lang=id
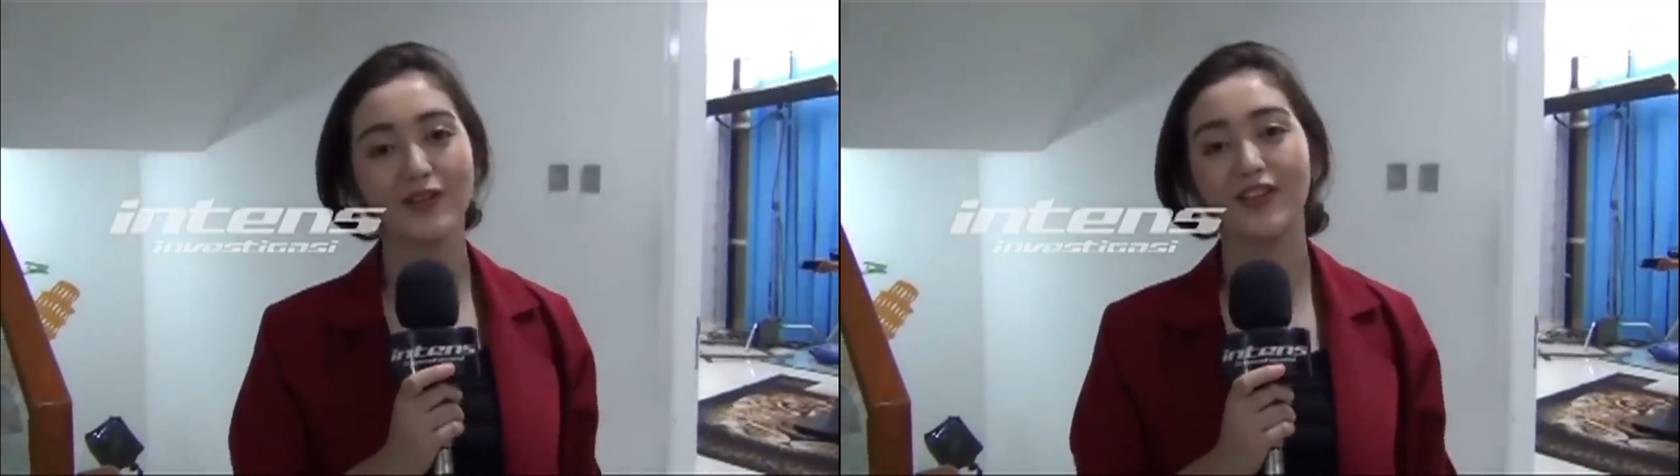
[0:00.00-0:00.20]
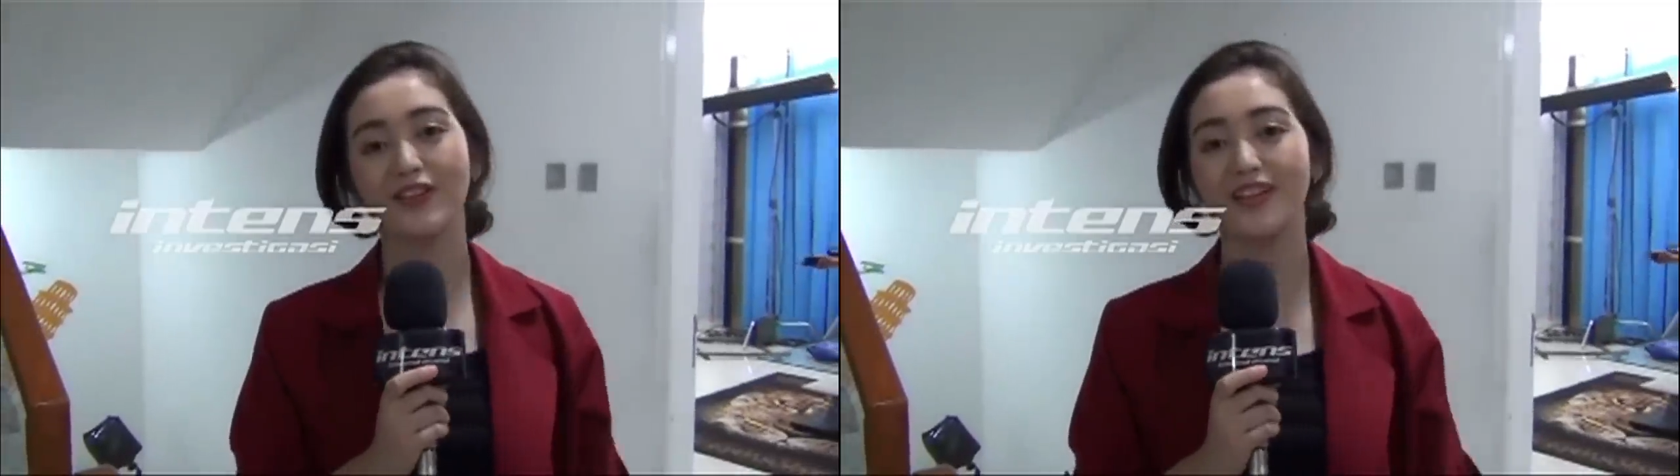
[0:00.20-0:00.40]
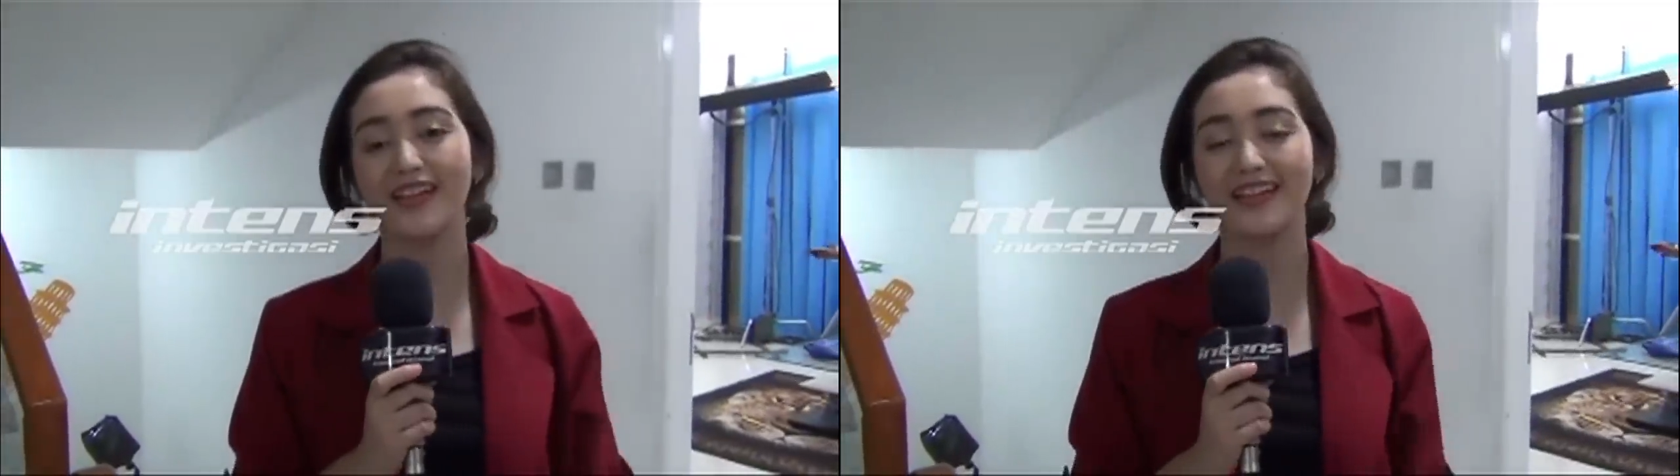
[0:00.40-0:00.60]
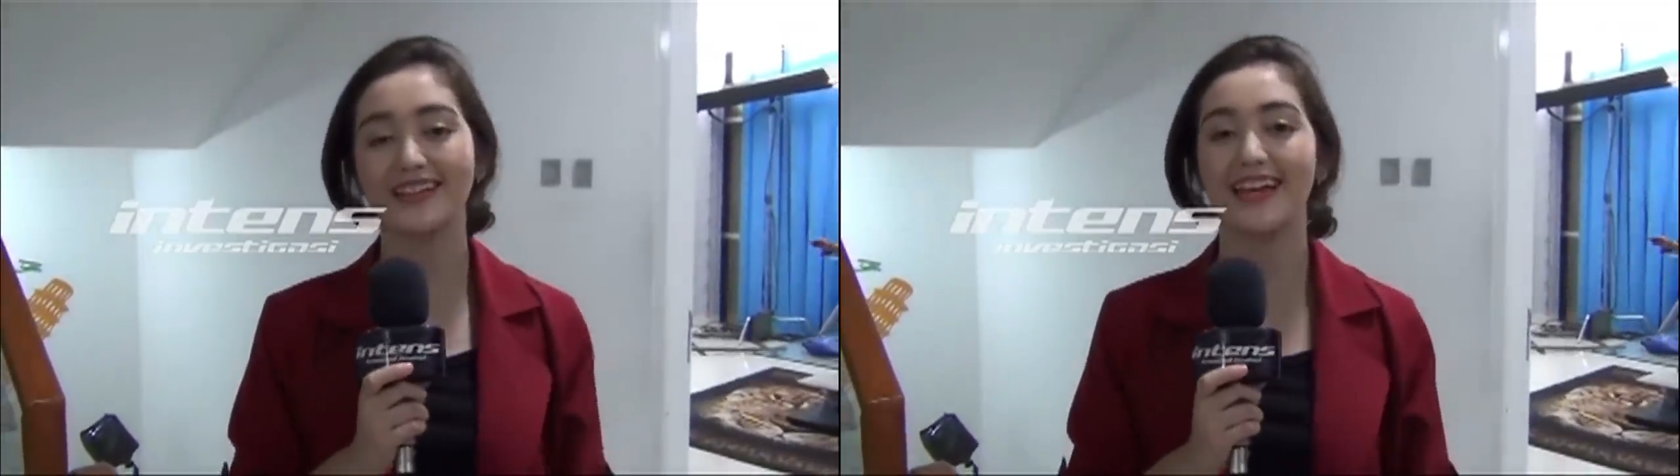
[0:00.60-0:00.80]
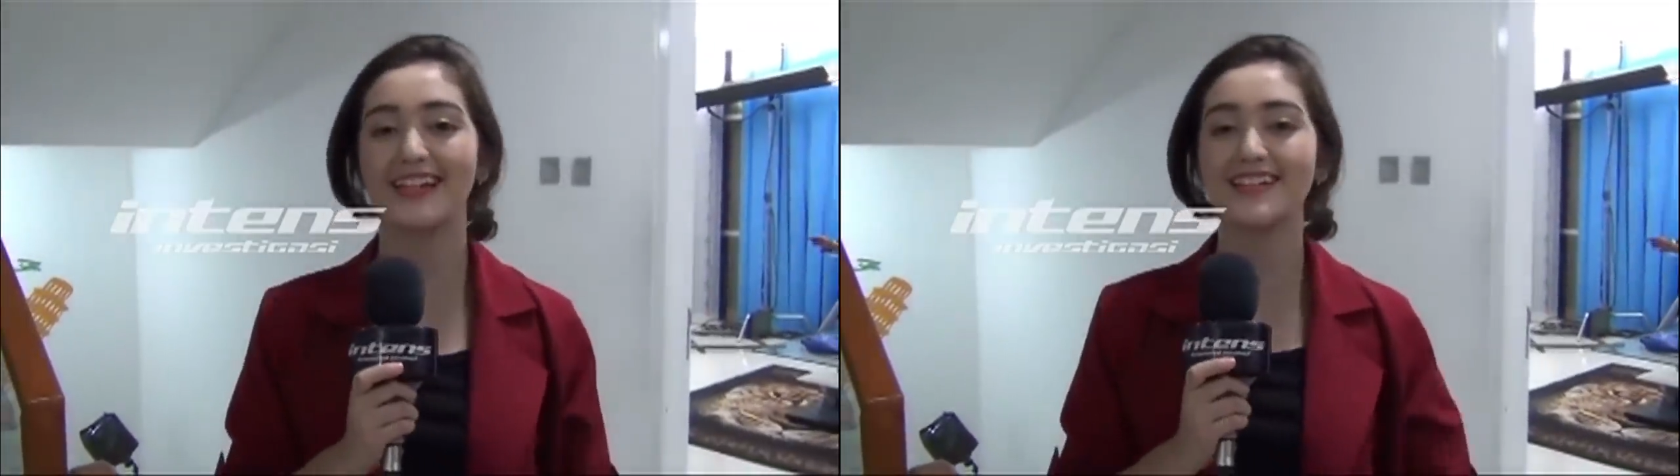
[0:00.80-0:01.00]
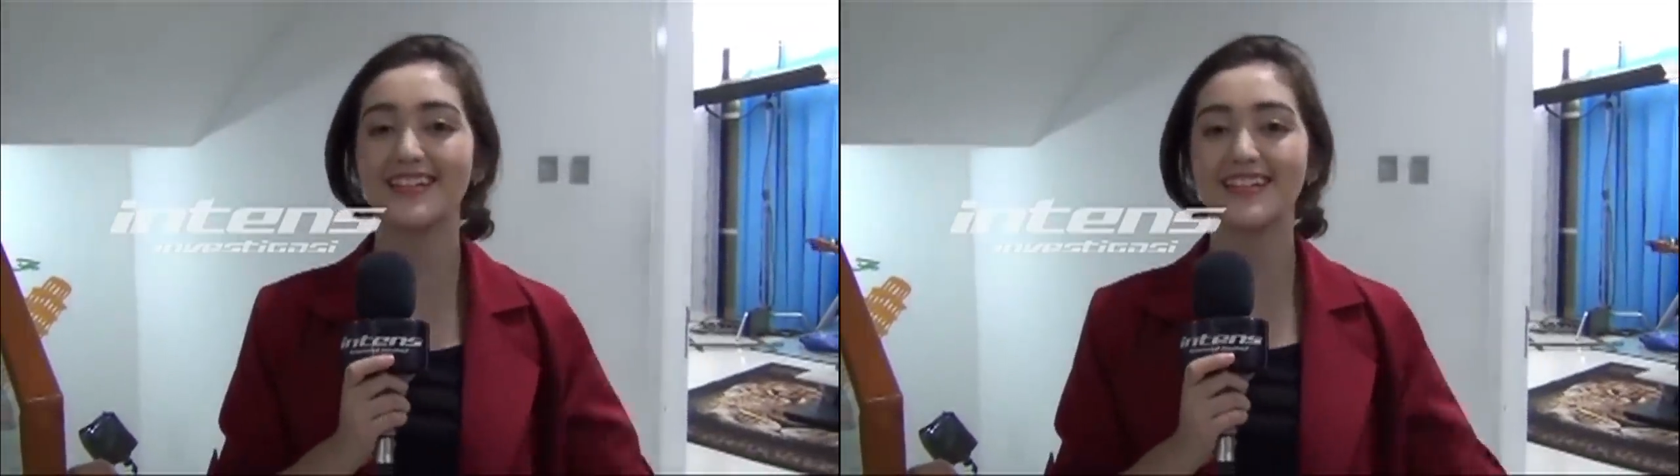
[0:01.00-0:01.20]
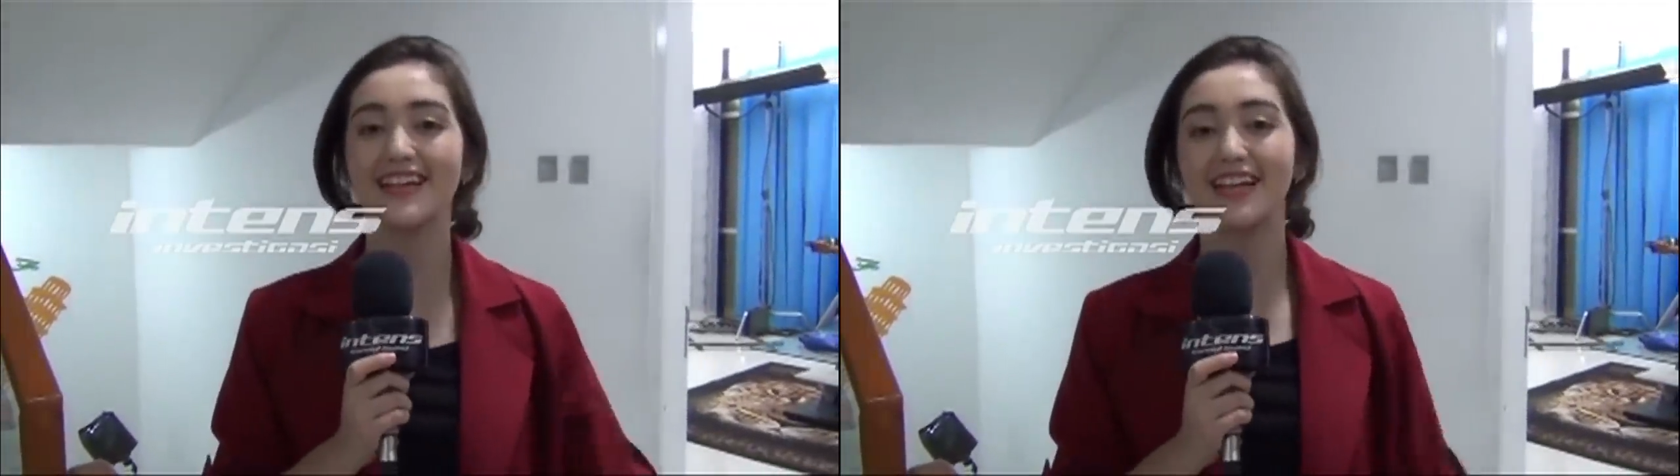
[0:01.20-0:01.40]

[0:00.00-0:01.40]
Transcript: nonton Intense